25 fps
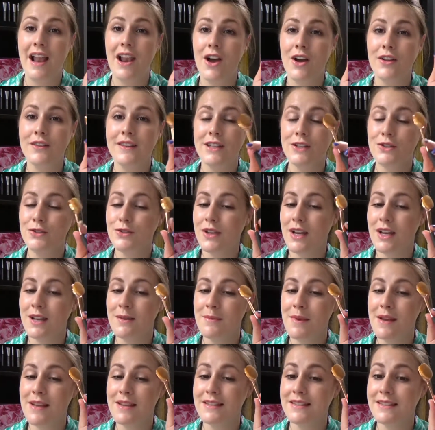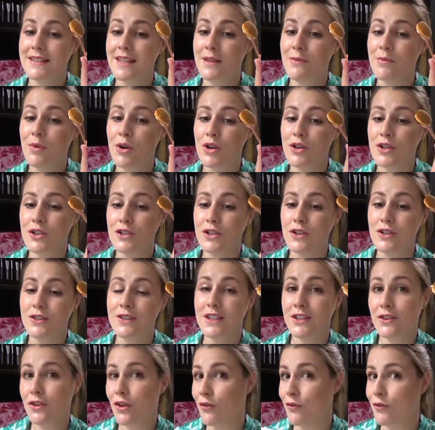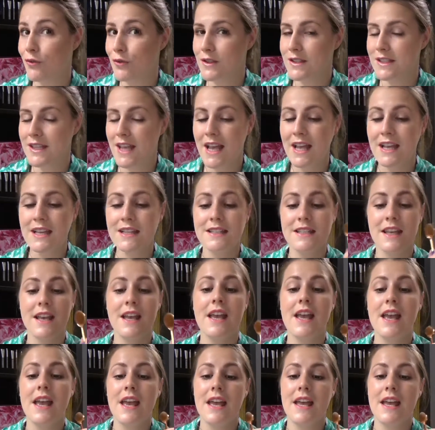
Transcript: Alors naturellement cette brosse là c'est un full size